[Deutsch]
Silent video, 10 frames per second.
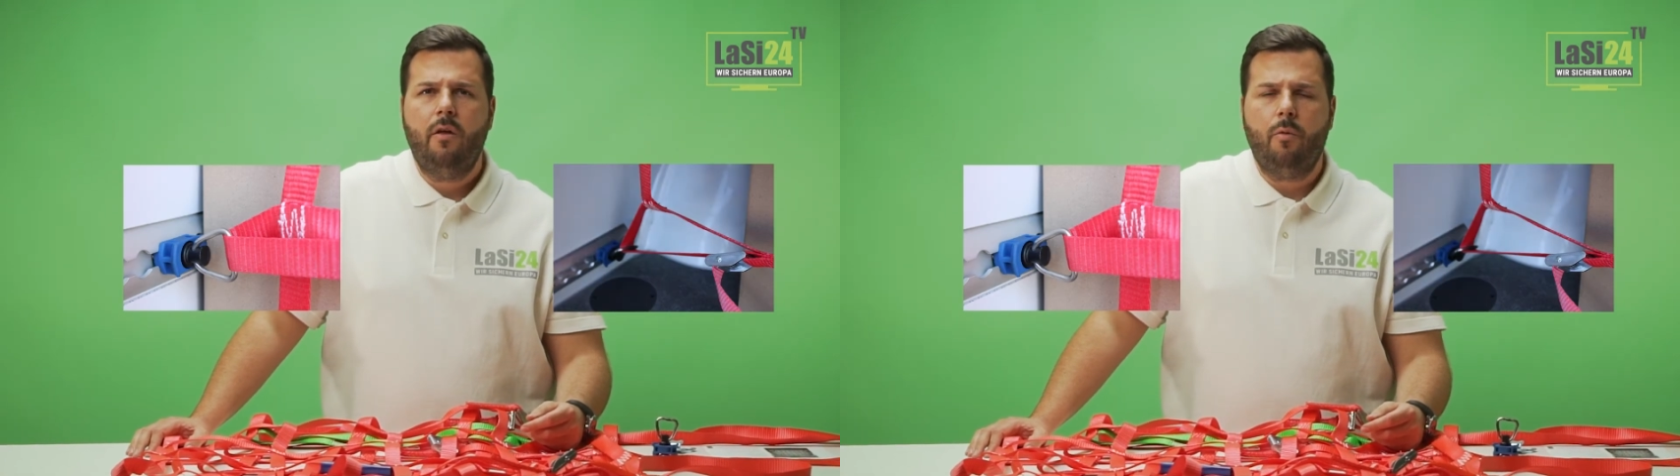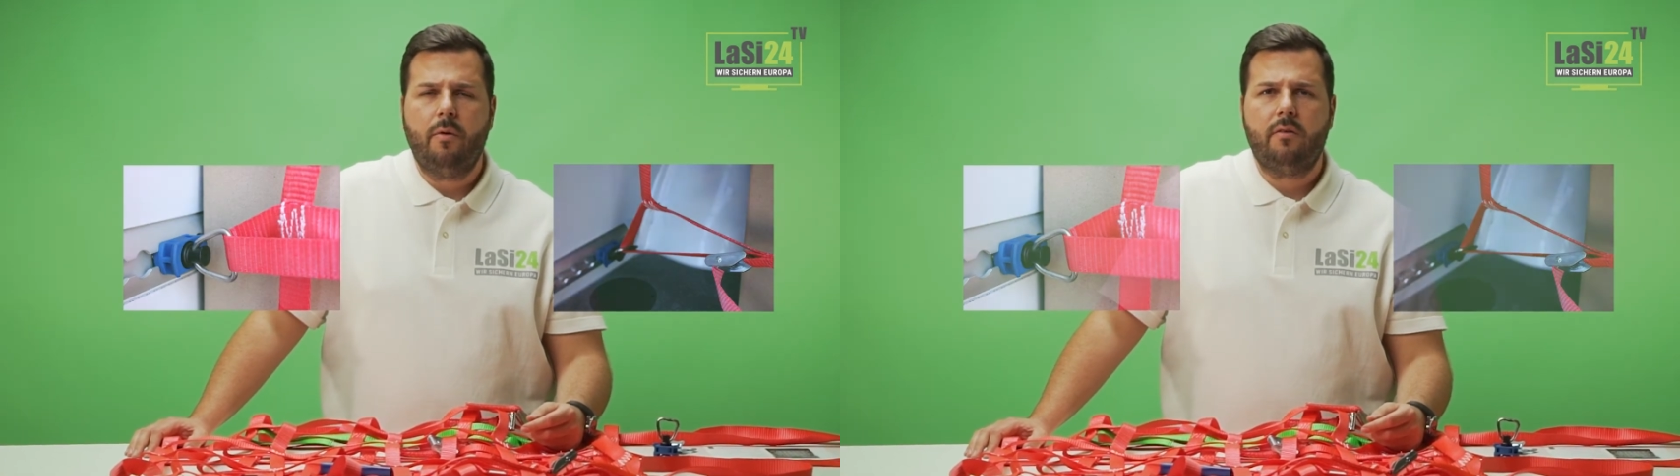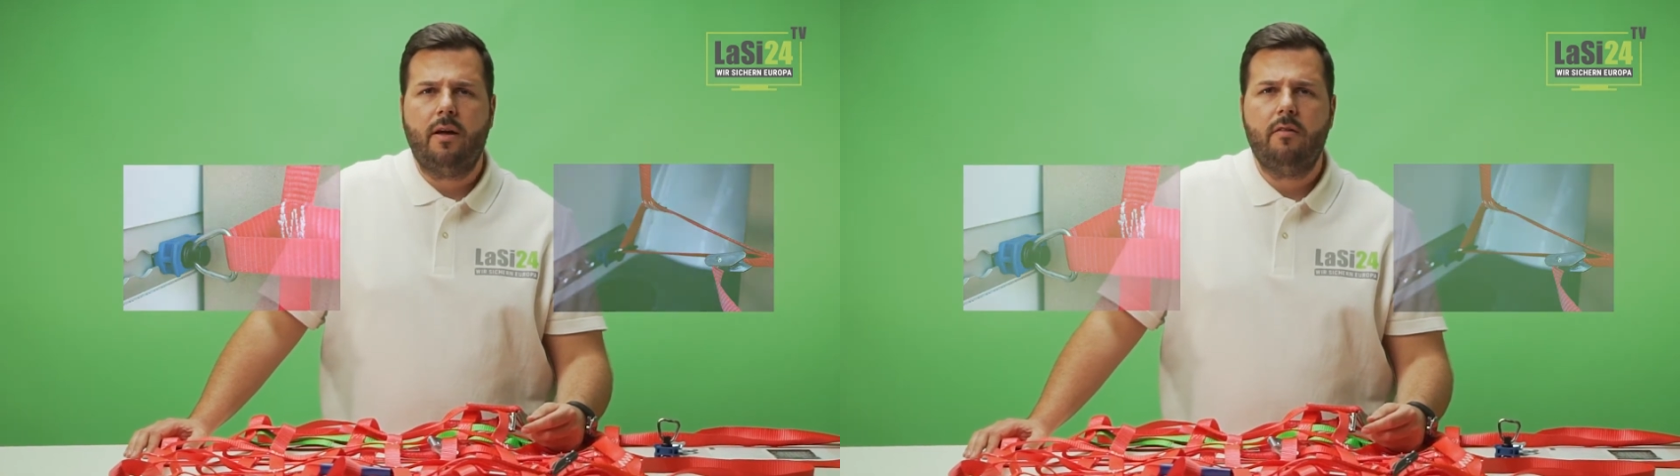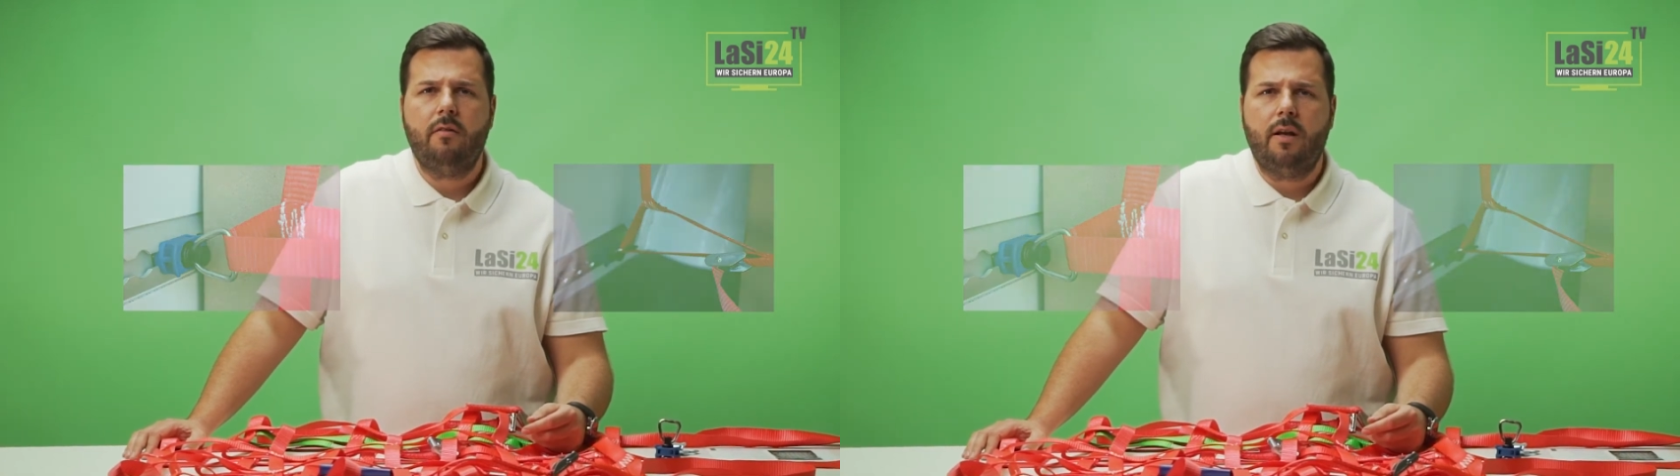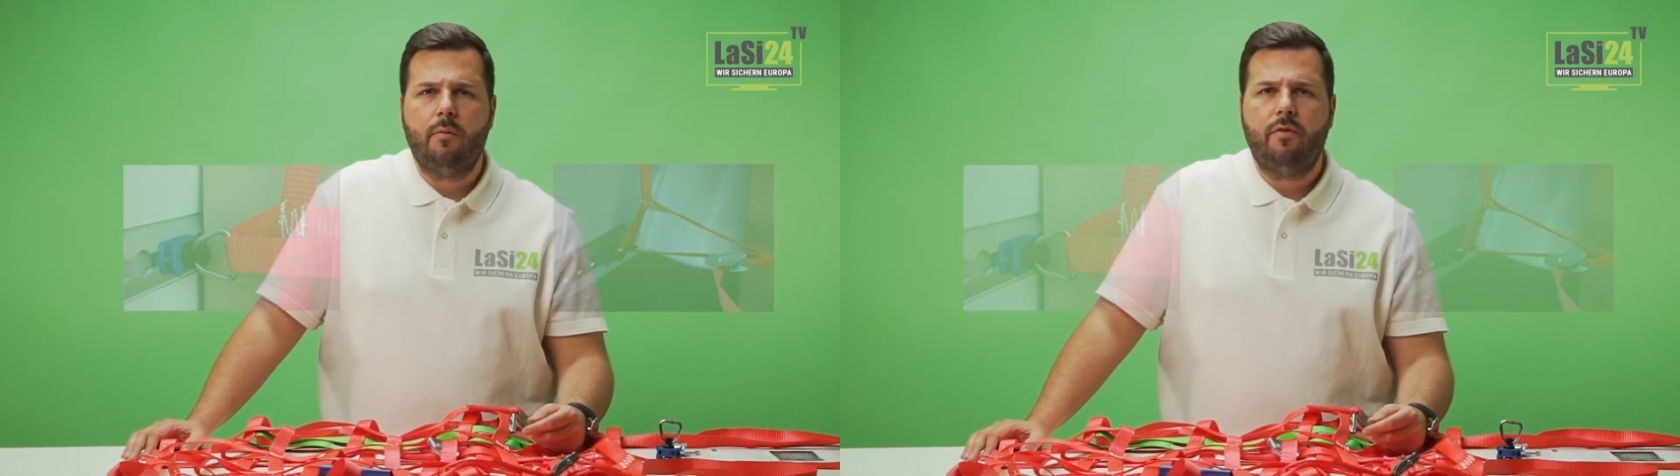um das Ganze
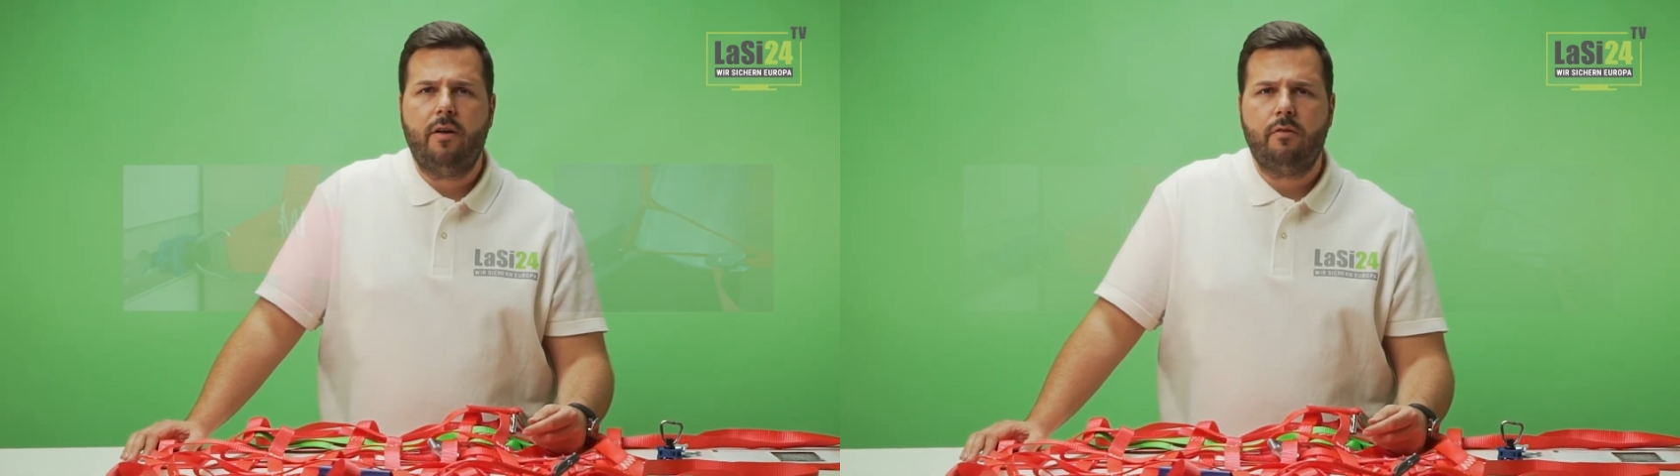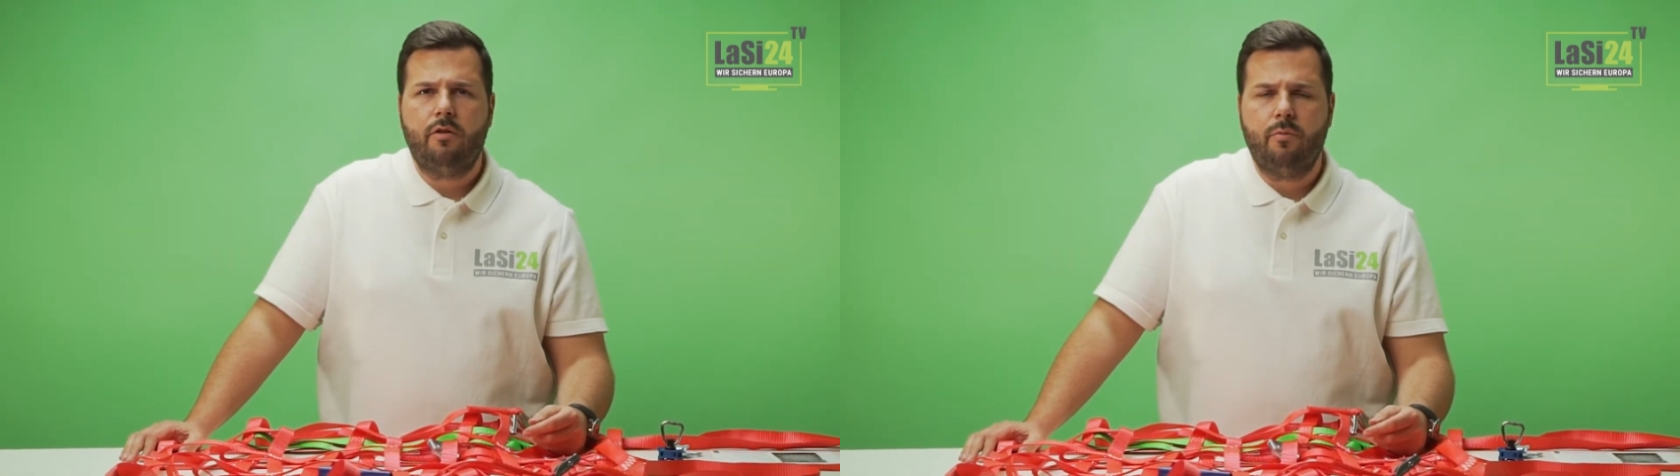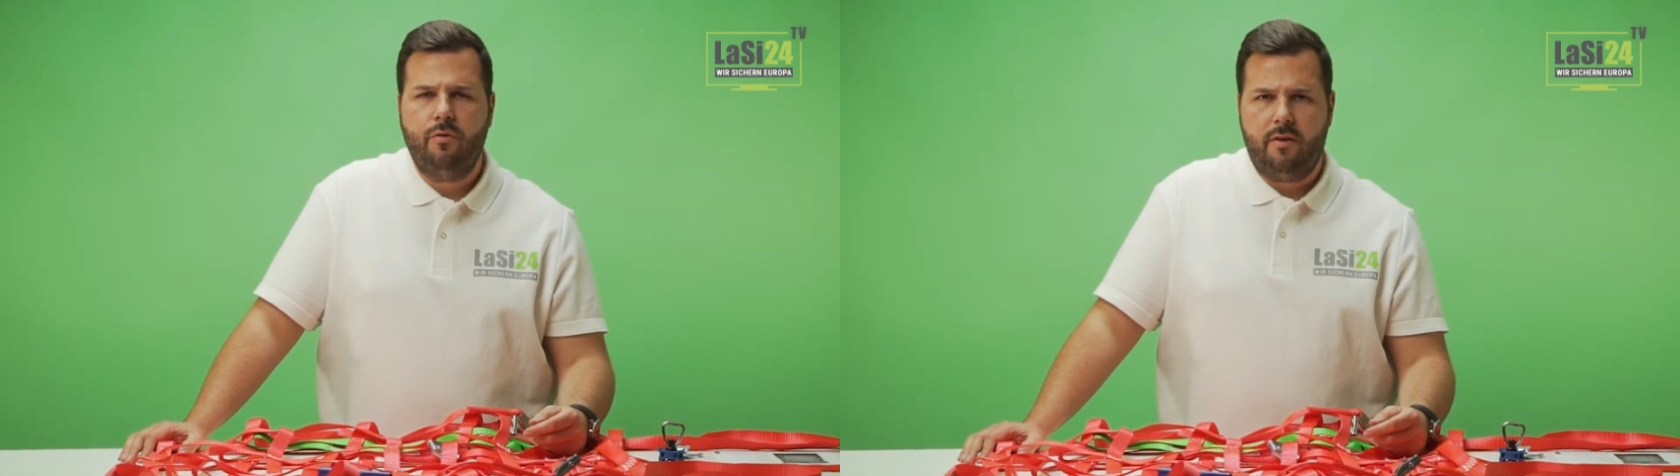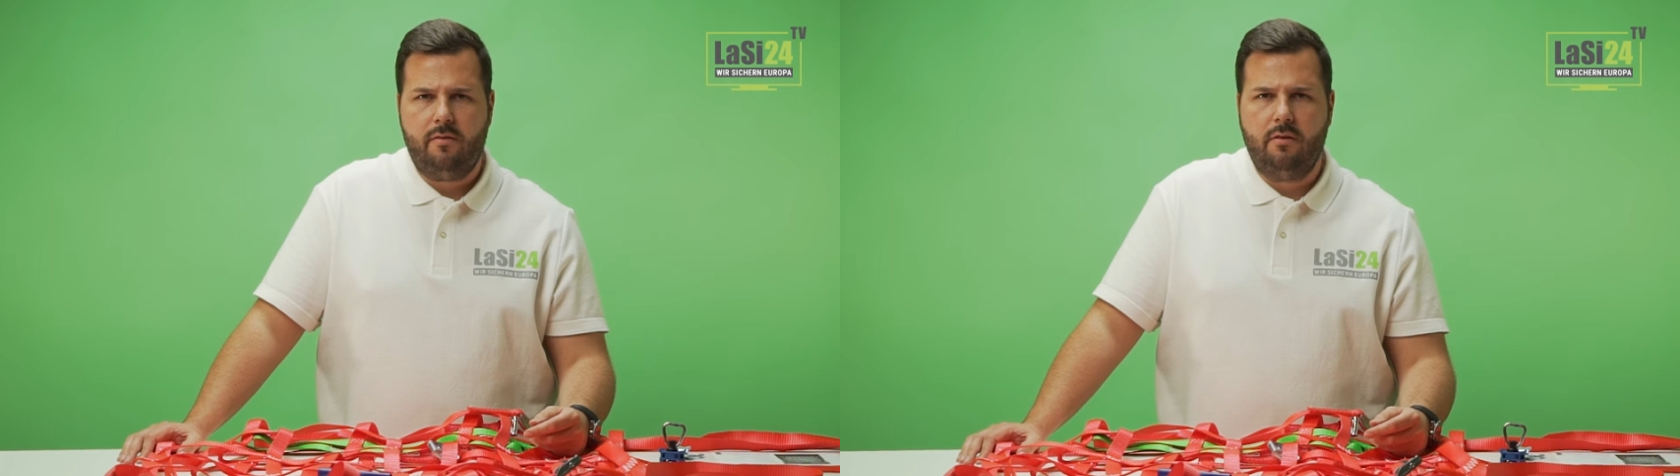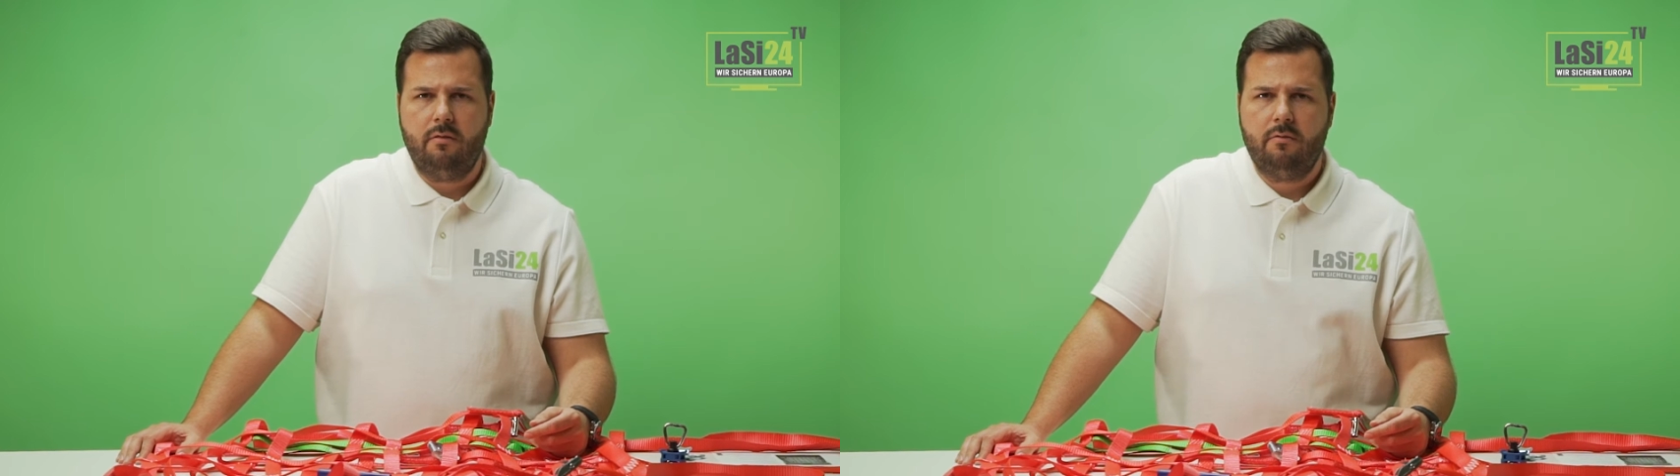an dem Fahrzeug zu befestigen.